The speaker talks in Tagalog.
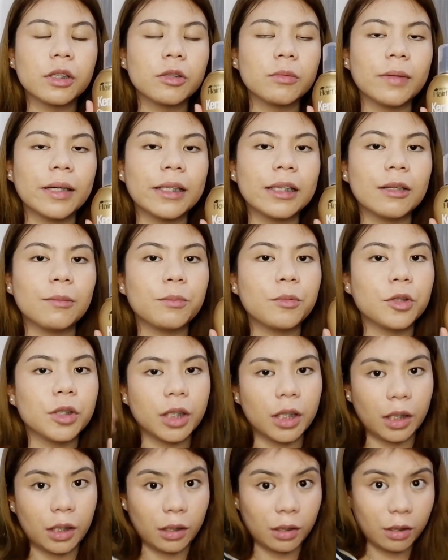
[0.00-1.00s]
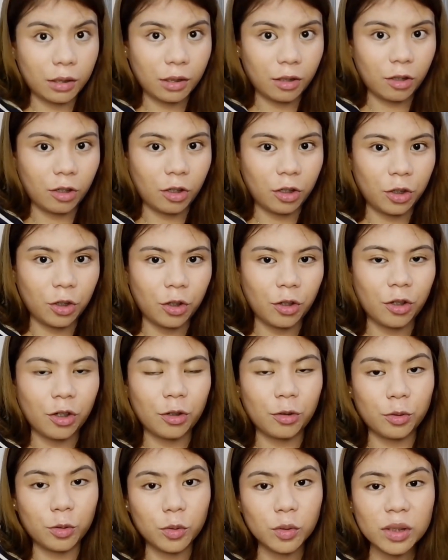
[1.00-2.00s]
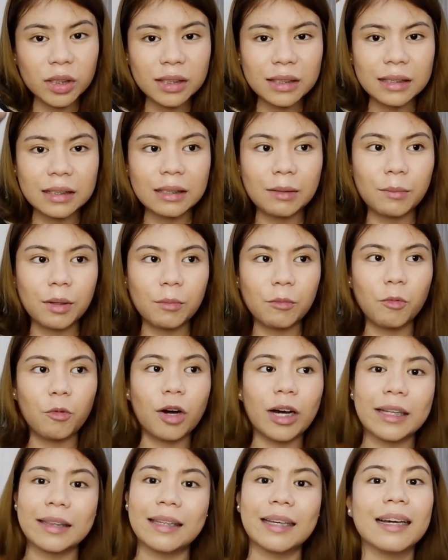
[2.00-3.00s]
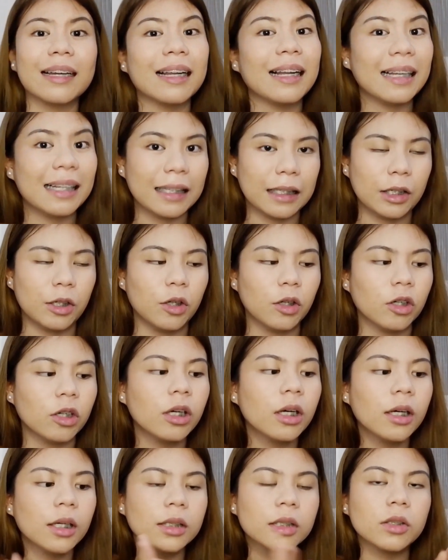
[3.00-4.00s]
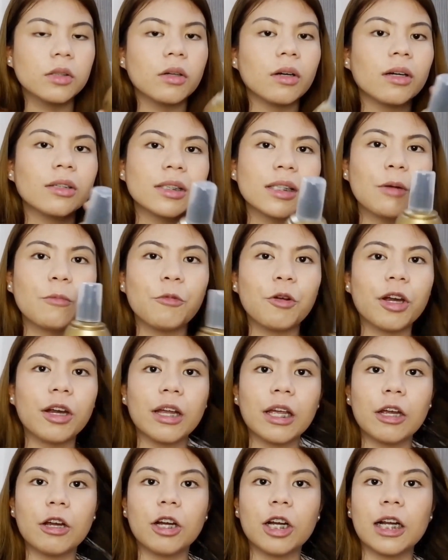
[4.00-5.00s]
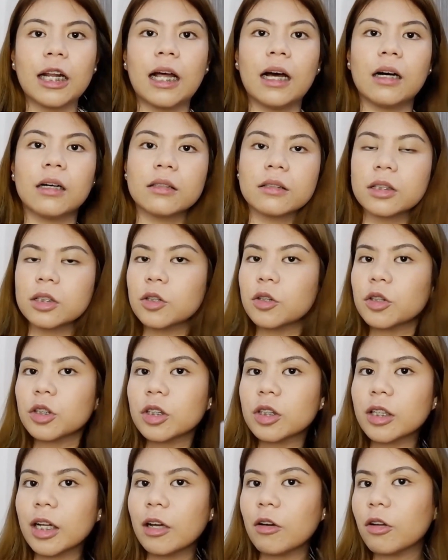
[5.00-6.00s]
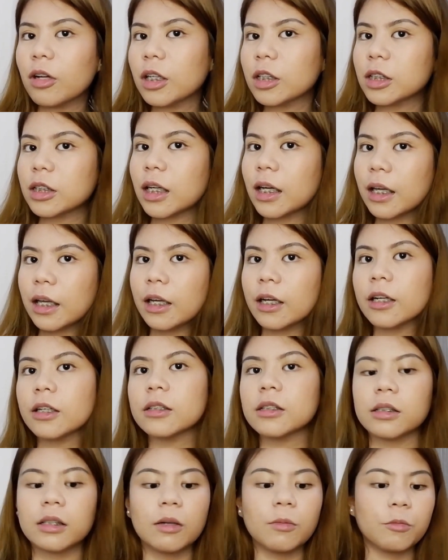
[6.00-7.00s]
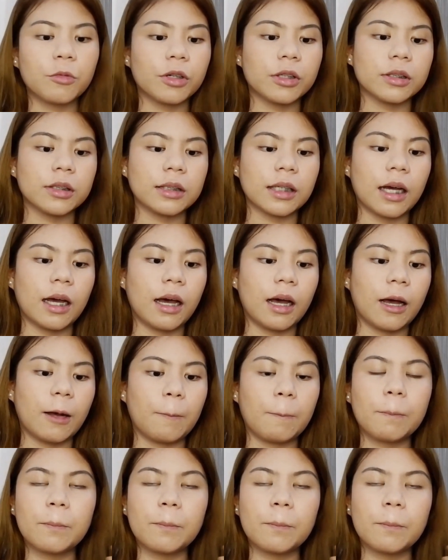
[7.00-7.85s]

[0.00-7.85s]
not recommend na putting it on your roots kasi magmukhang hindi ka naligo. So somewhere here lang. Siguro try ko na siya here somewhere sa...